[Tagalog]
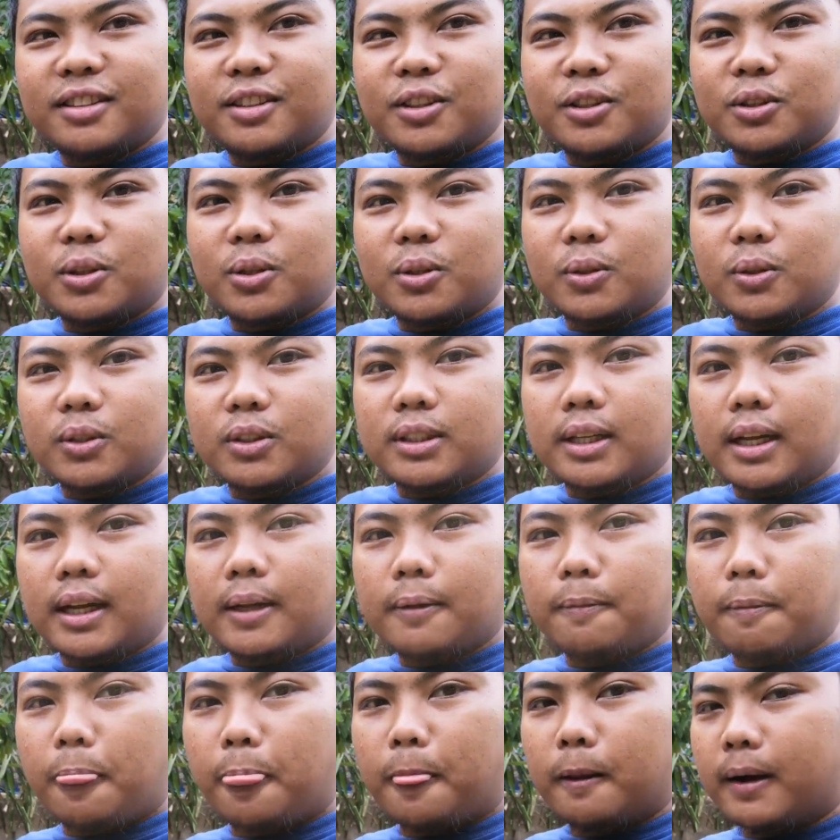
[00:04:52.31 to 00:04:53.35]
tutunog
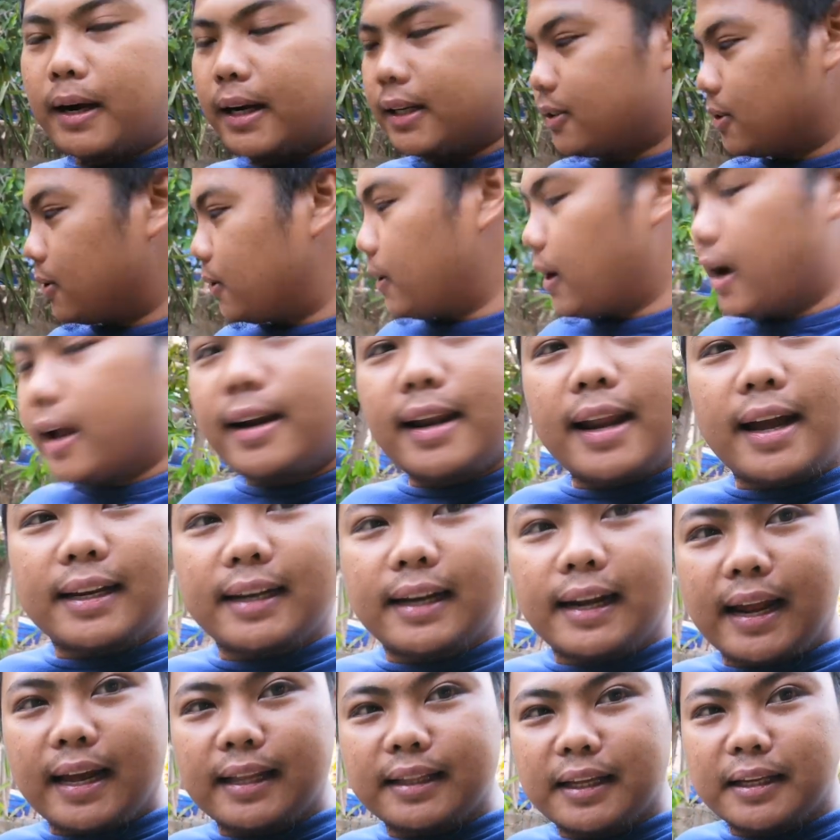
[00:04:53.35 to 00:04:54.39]
siya. Alright, so unlock
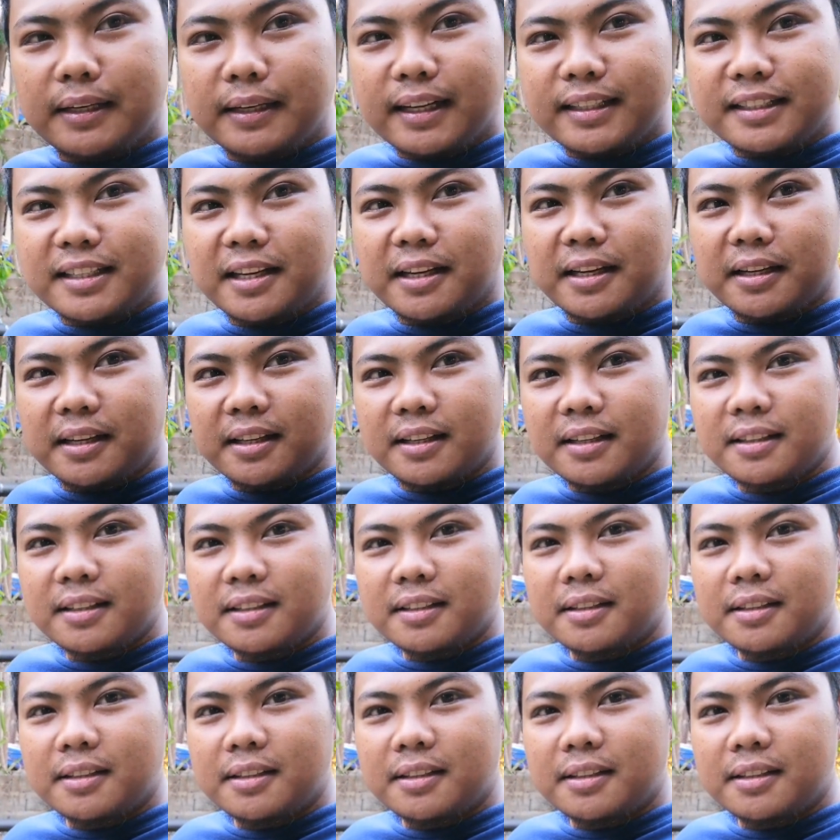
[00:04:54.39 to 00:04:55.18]
na natin kasi